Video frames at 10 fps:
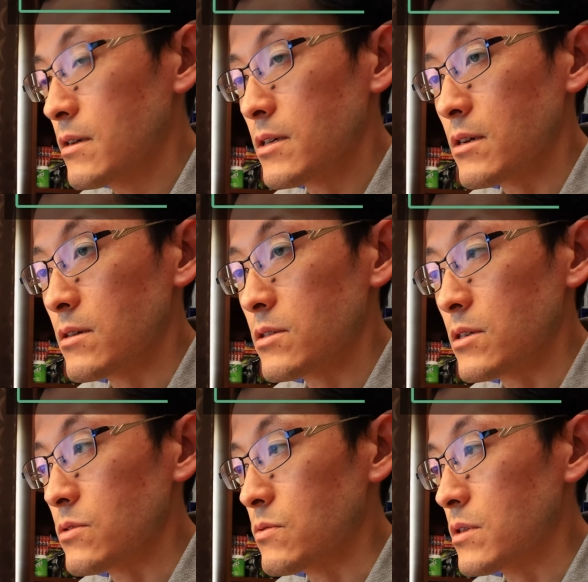かかっ
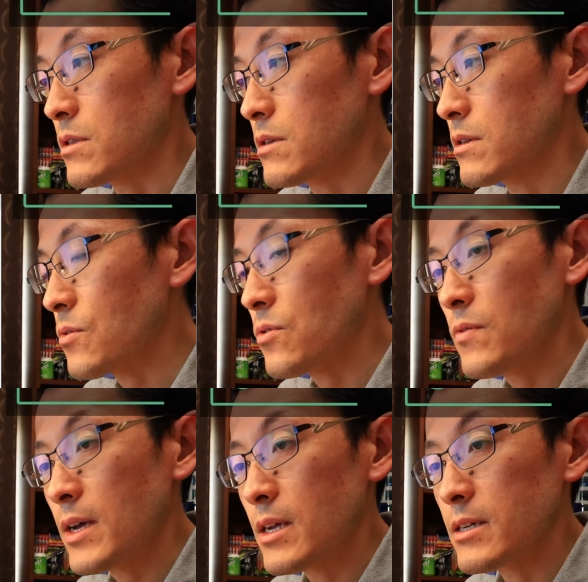ちゃいそうな。こ
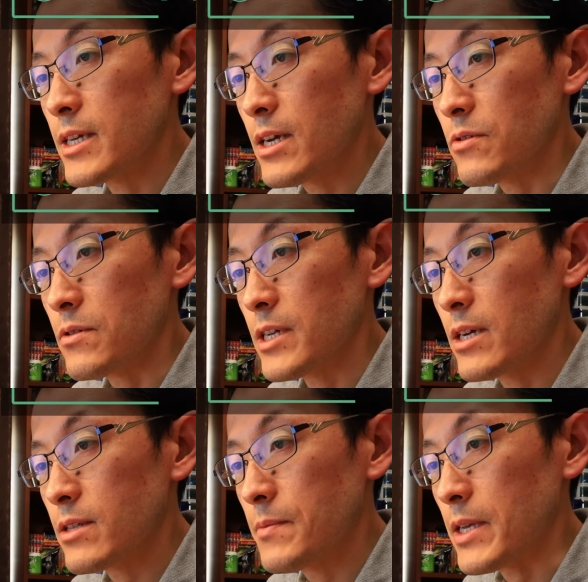はリアル、
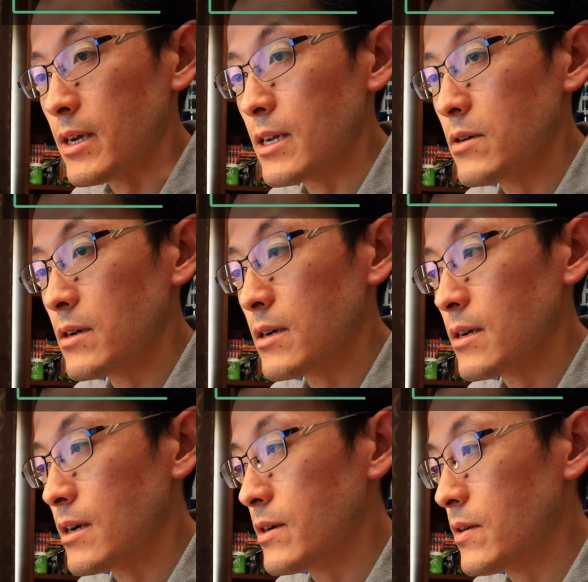リアルタイムにから変わ